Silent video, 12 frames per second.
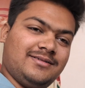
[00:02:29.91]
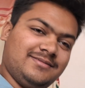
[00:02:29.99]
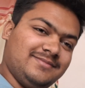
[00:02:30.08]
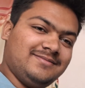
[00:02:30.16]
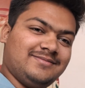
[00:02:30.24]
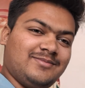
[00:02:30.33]

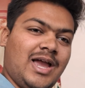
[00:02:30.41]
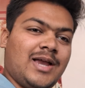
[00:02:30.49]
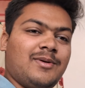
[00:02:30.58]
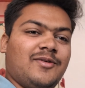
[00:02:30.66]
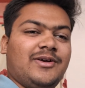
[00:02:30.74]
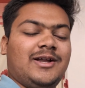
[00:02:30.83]
हम्म बाइक
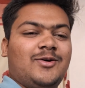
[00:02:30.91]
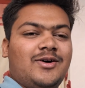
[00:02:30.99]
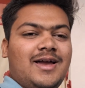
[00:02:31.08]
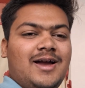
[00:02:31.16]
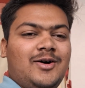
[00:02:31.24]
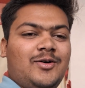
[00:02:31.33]
में फेल हो
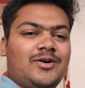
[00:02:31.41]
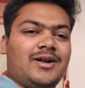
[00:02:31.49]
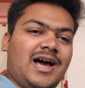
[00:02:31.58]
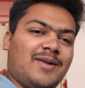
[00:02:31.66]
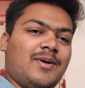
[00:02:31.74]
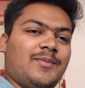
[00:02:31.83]
गया और
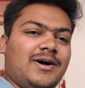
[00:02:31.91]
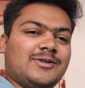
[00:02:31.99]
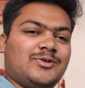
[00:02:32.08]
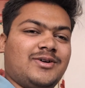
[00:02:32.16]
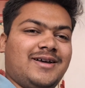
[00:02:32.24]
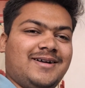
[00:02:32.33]
कार में
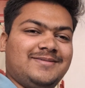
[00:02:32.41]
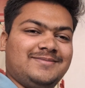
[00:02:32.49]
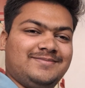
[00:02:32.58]
पास हो गया